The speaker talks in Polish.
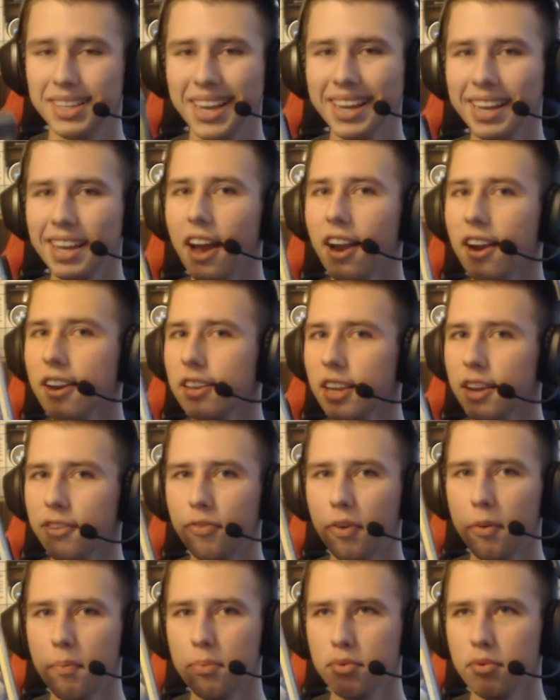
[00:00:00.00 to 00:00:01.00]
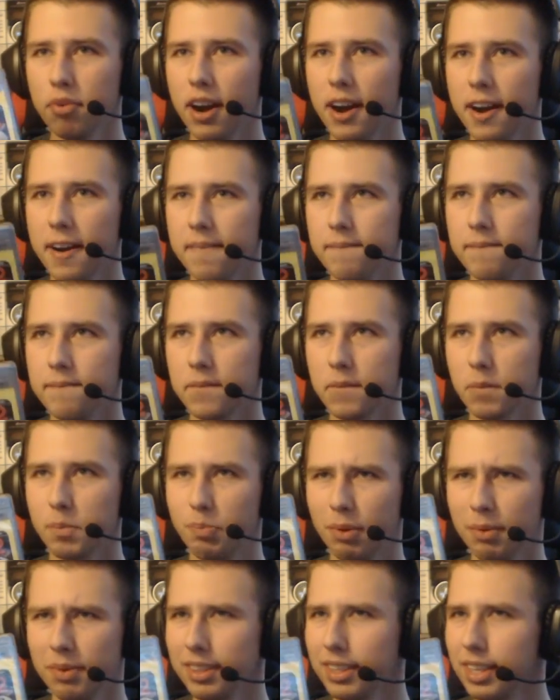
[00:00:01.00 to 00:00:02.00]
Genialna fabuła.
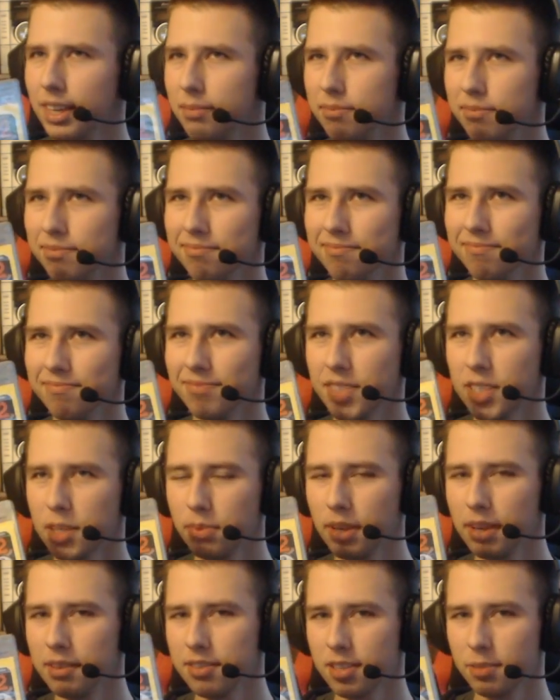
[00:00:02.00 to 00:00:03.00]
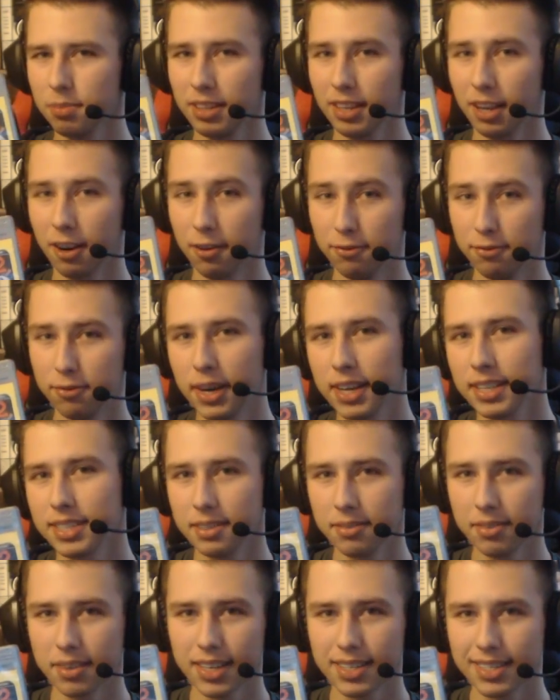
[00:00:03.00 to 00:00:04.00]
Pamiętam, zrobiłem sobie taką
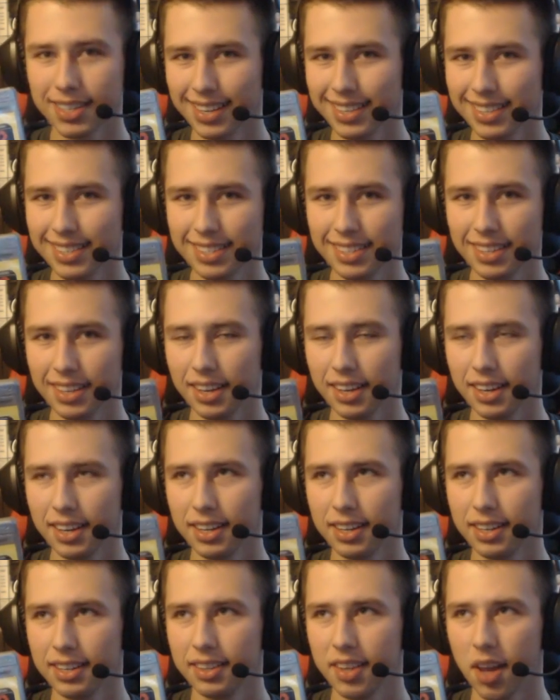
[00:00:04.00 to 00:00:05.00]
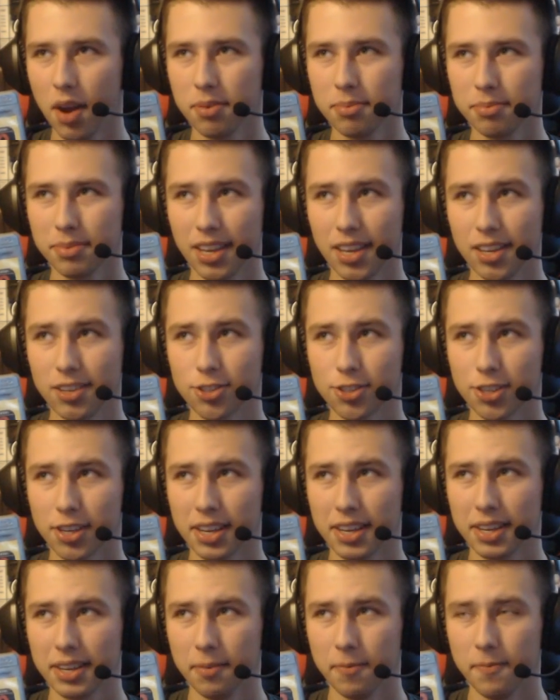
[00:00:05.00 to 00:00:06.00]
własną recenzję, dałem tej
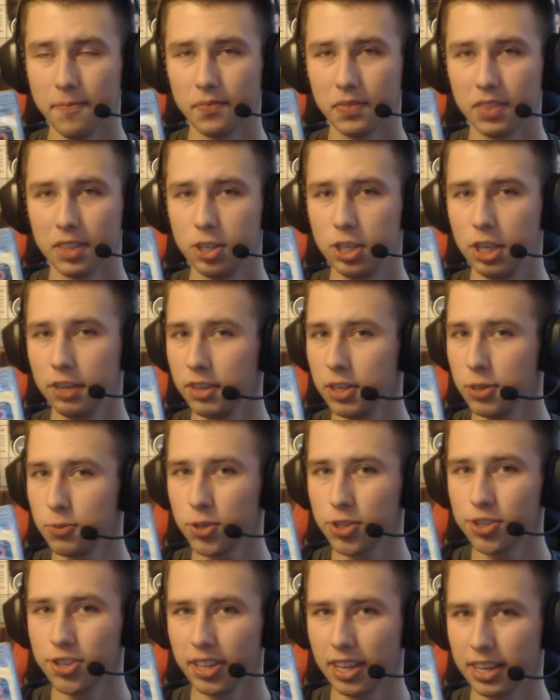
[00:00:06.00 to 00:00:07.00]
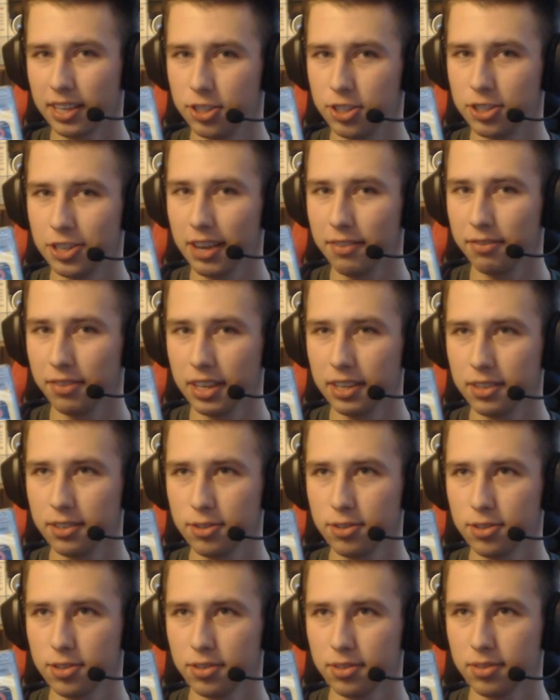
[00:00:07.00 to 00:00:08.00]
grze 9,9
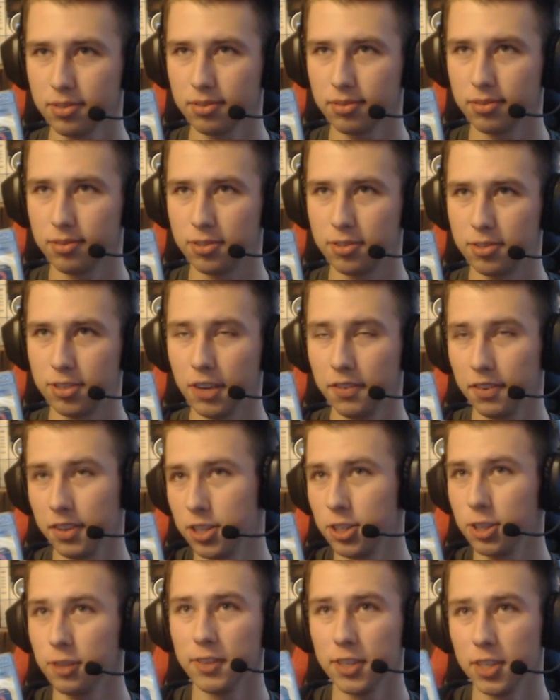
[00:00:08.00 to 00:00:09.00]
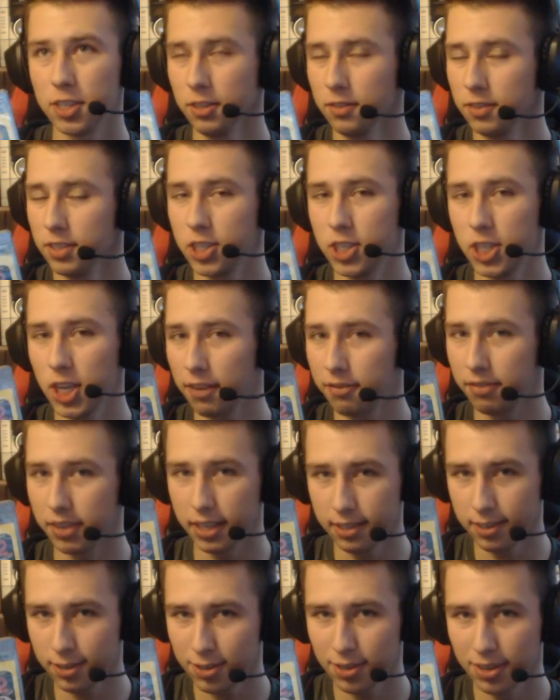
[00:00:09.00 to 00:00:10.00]

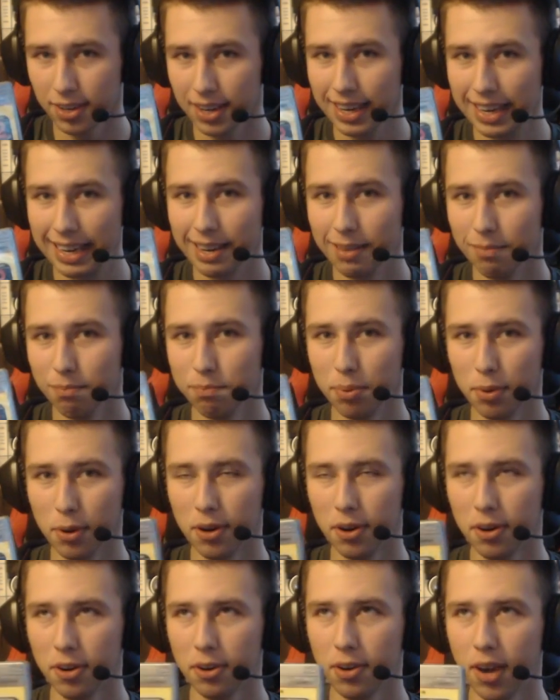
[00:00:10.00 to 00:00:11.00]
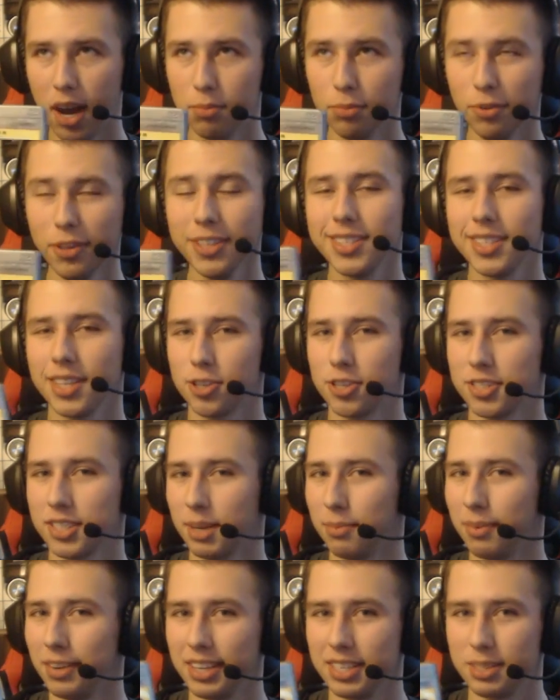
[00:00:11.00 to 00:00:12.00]
9999, bo amunicja się
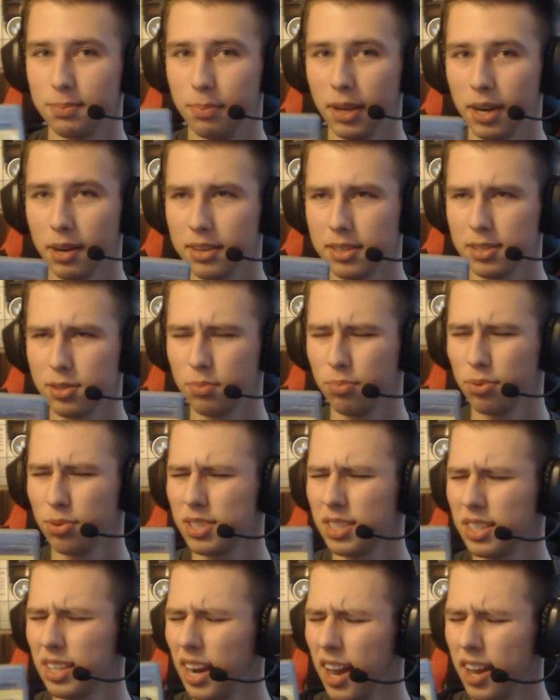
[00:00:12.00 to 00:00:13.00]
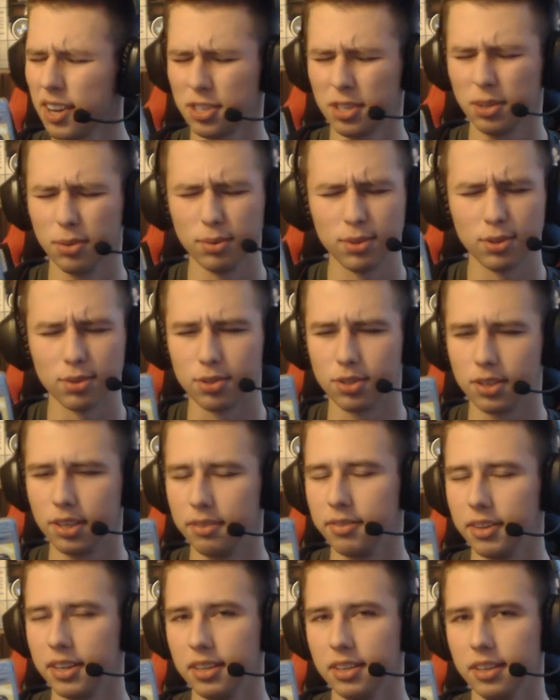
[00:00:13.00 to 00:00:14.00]
sama nie zbierała, co było strasznie
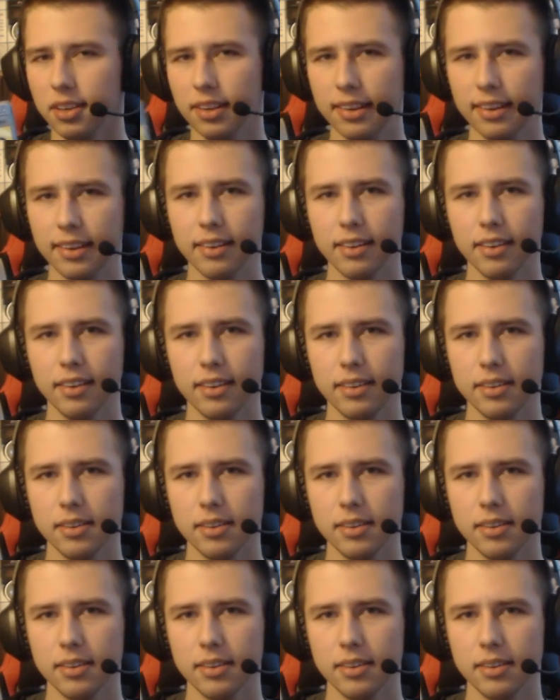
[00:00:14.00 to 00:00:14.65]
uciążliwe i